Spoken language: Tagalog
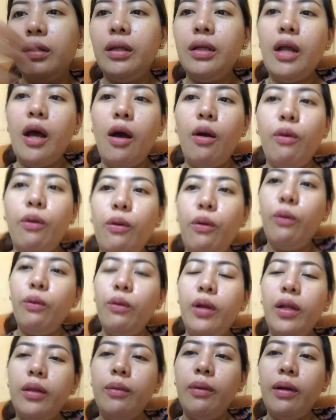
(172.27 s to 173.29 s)
Hindi na ako
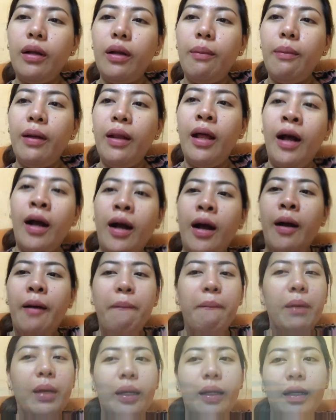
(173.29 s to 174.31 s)
uulit maglaba ng
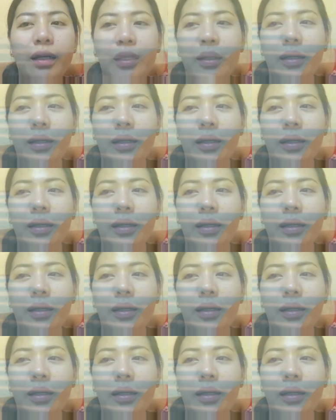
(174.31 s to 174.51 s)
kamay.